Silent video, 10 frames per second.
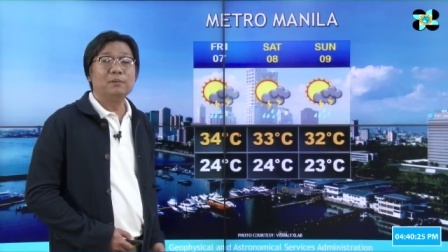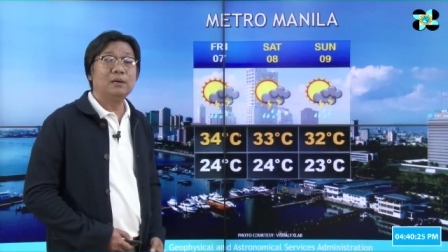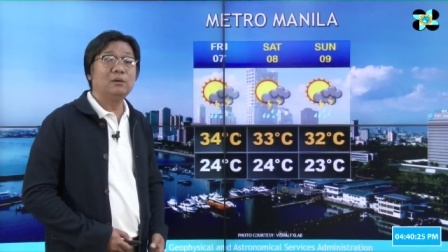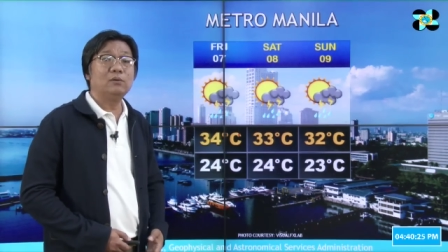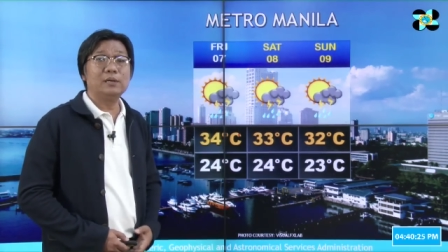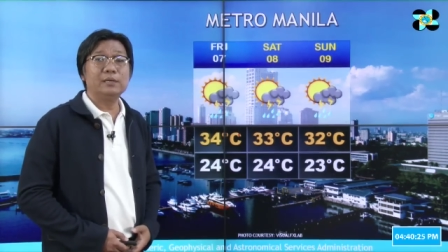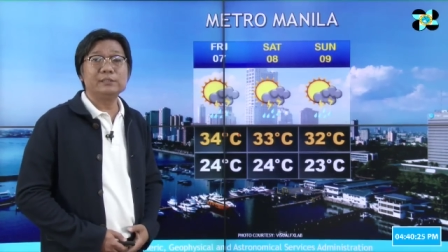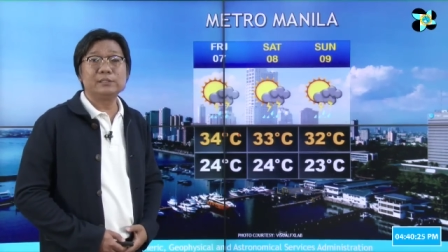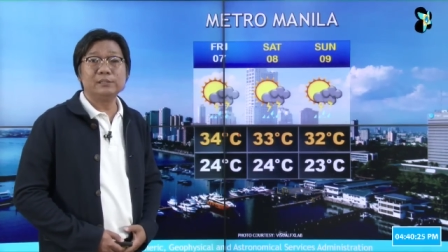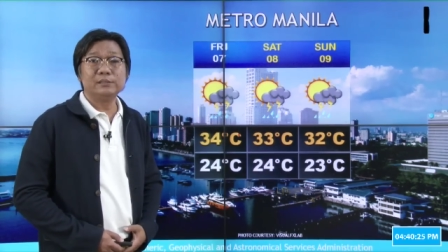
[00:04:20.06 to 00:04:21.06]
Mga
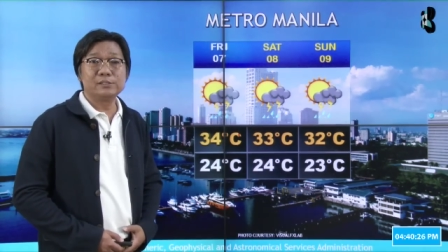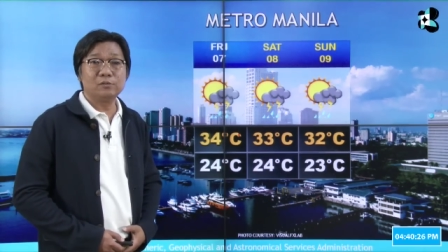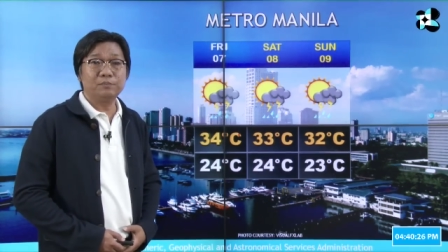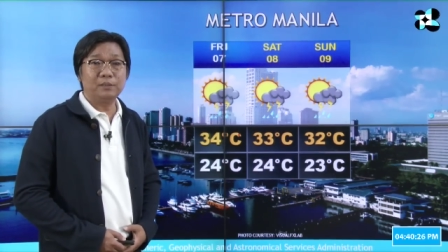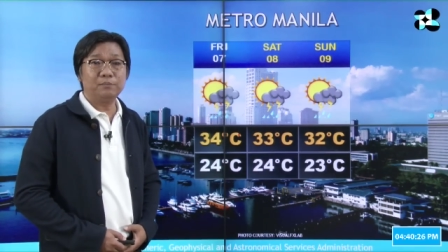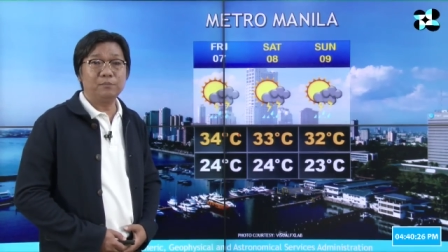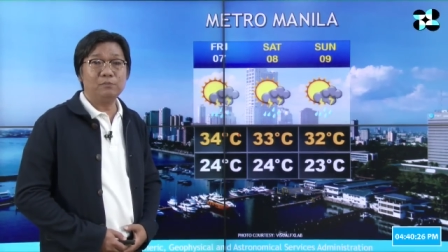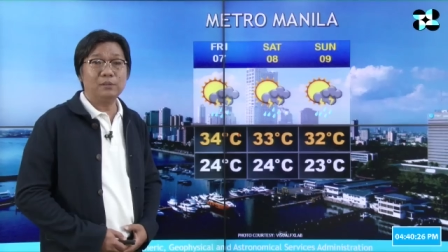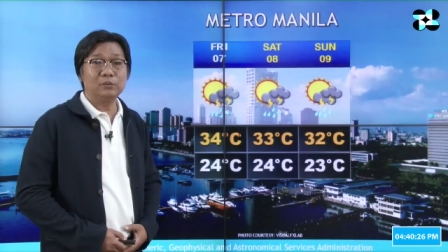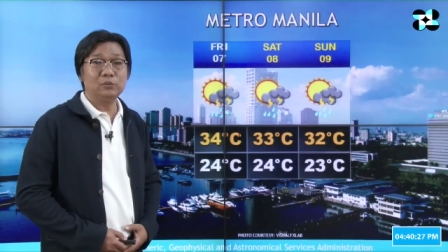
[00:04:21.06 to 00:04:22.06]
localized thunderstorm pa rin po
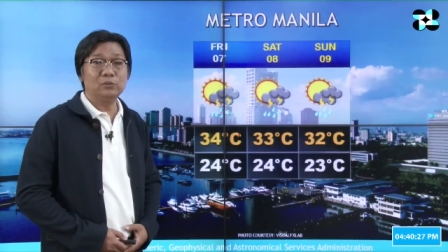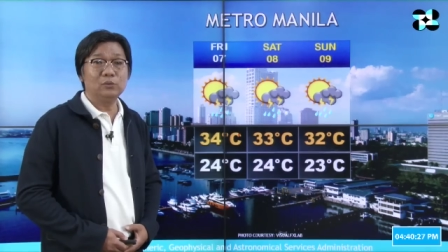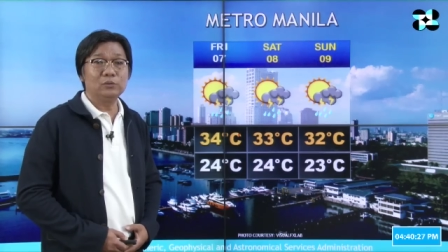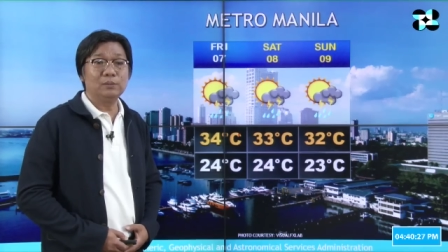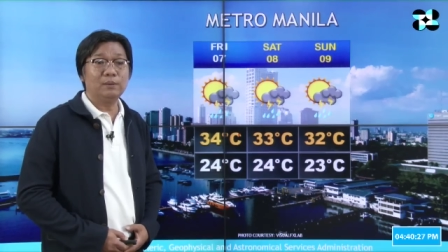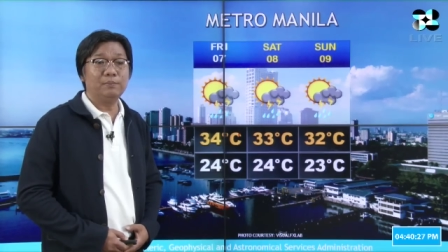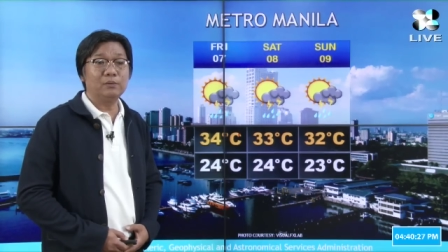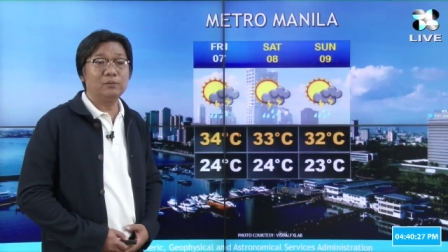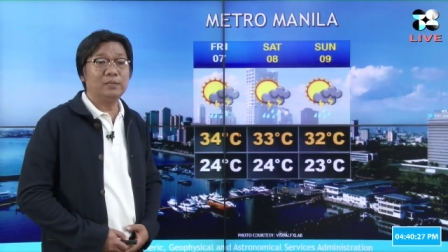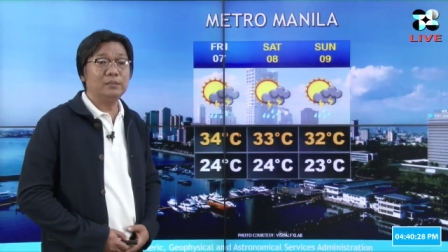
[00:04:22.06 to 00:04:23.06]
ang magdudulot ng mga
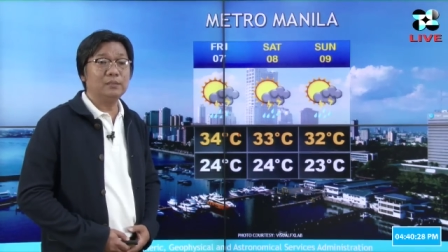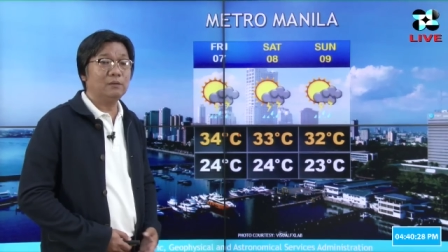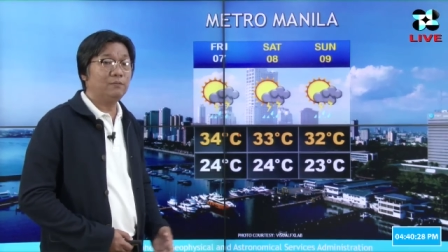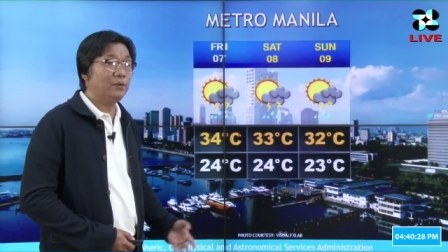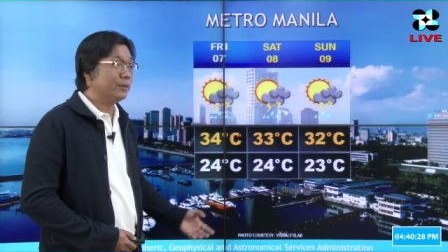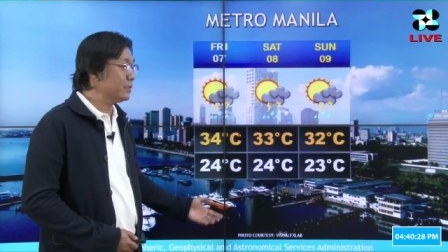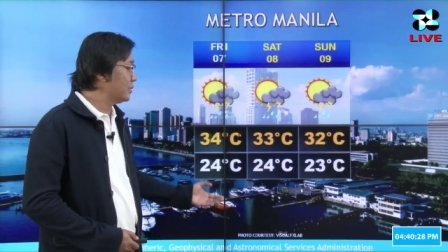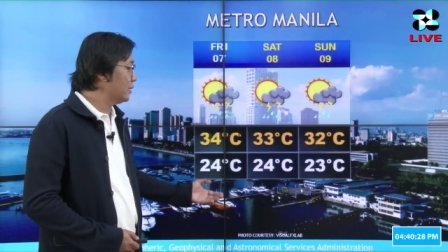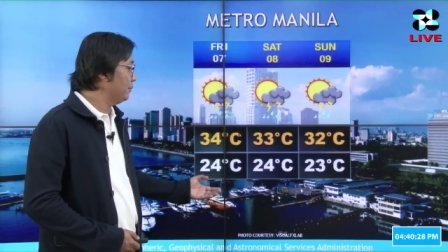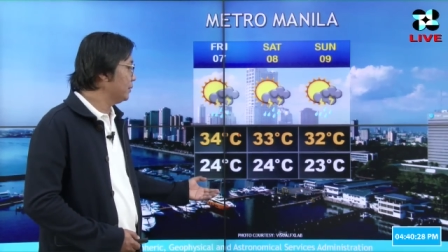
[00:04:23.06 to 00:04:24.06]
pagulan at ang
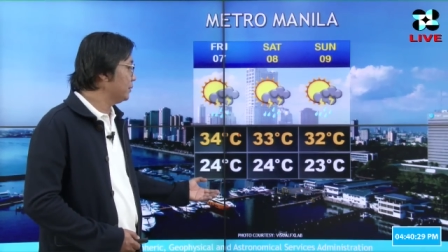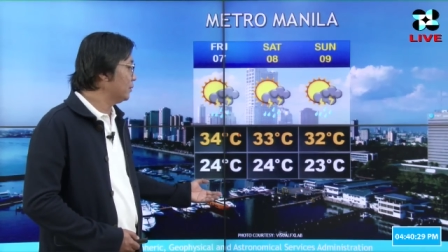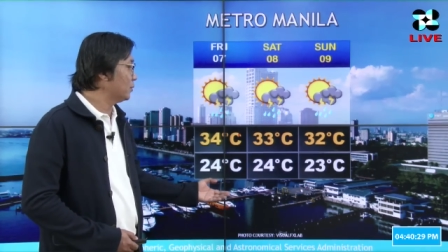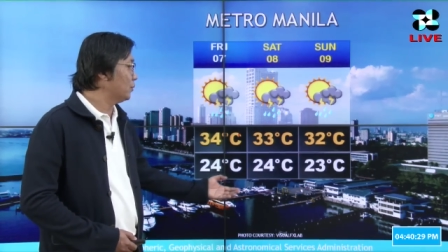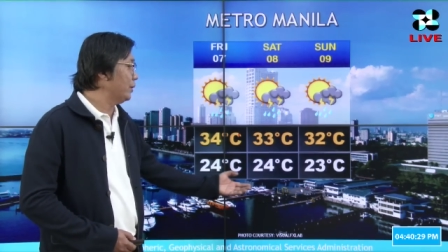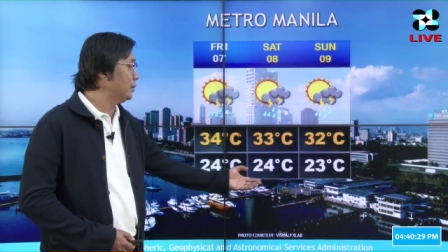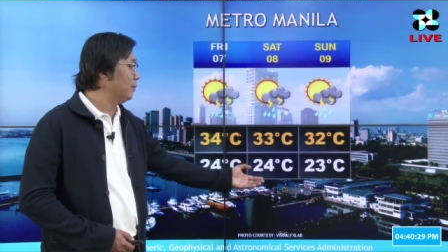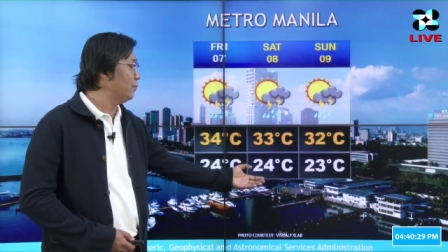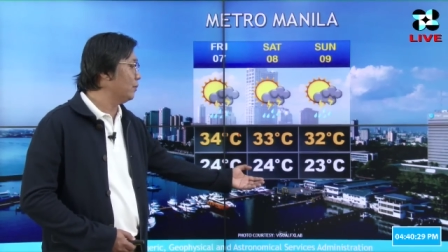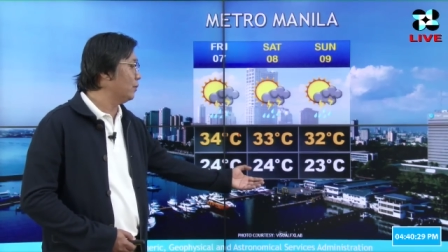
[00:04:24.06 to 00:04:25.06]
forecast temperature
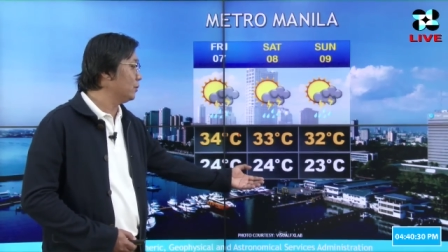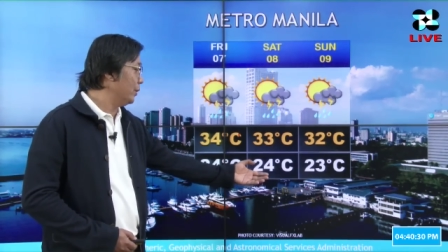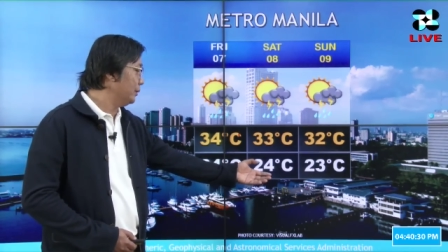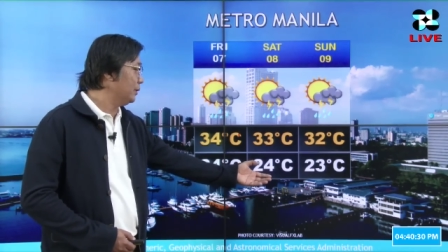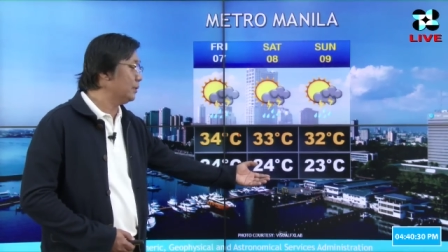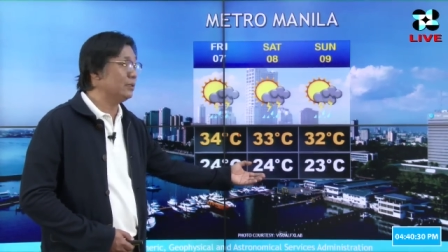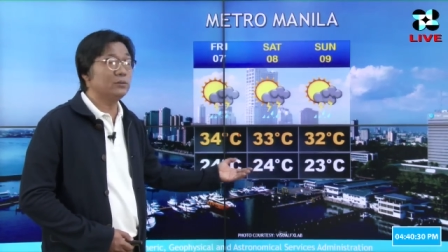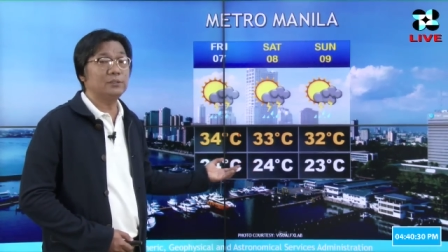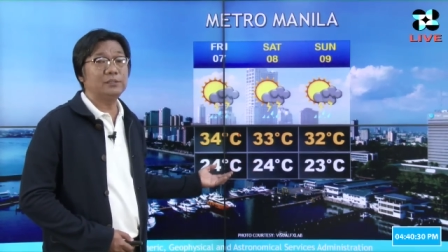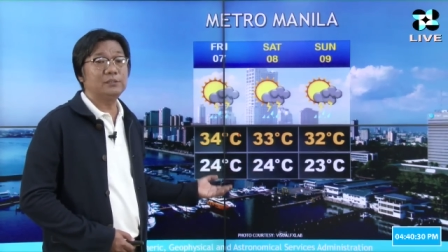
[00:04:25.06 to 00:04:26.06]
24,
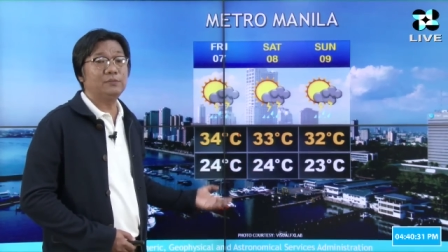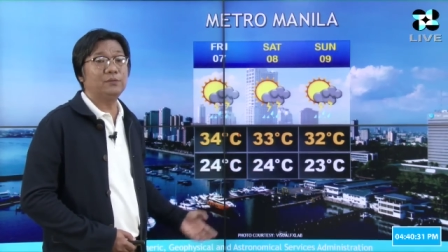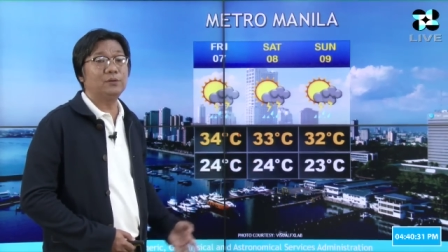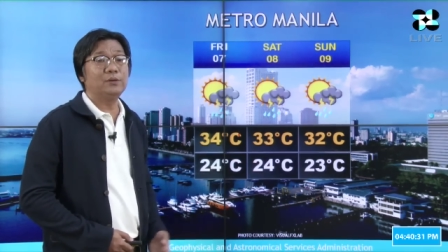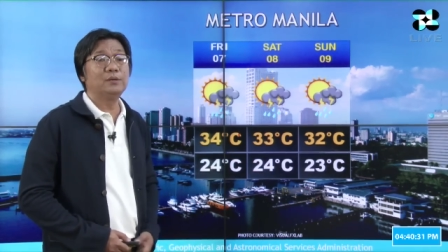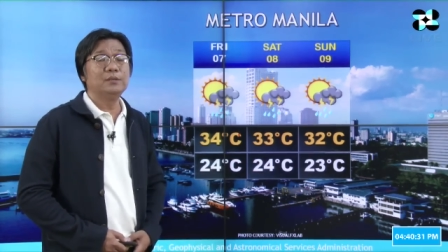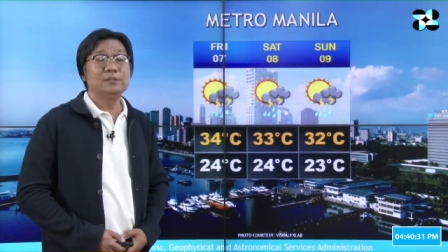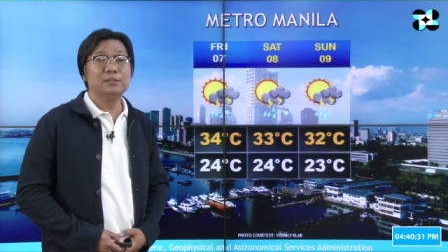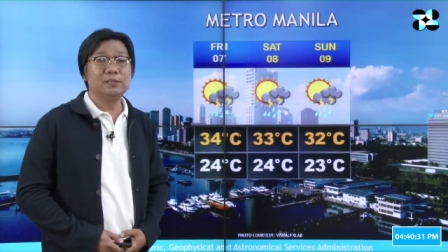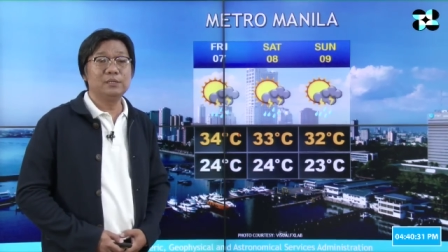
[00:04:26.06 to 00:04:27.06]
23 to 34
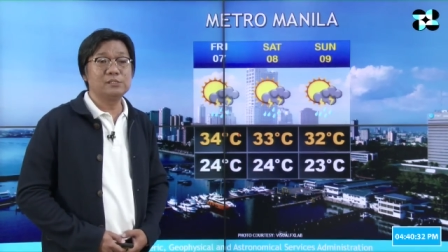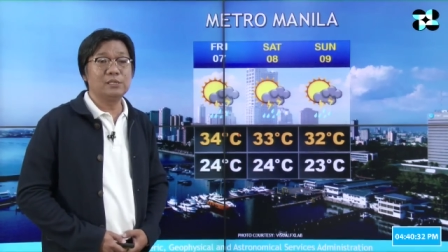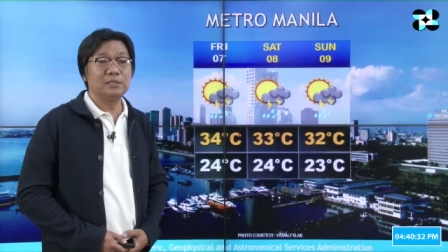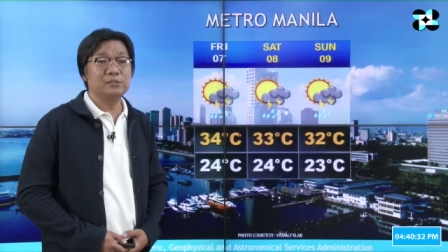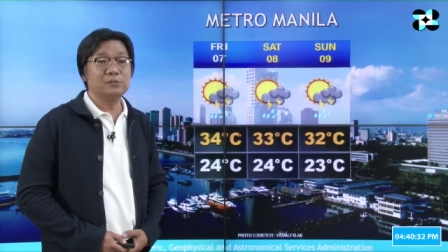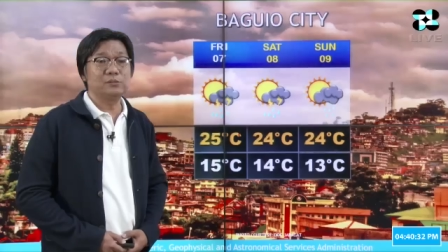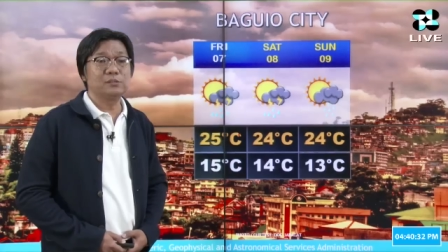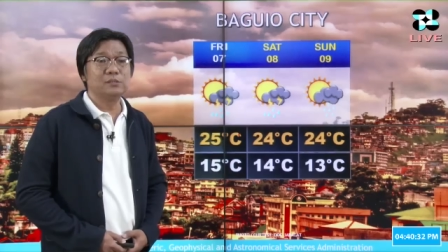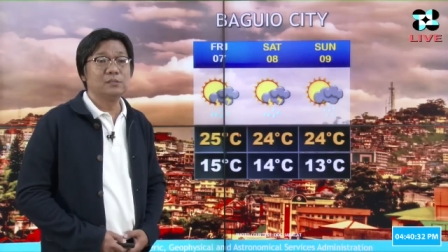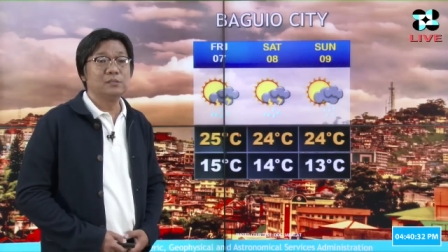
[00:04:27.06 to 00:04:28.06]
degrees Celsius.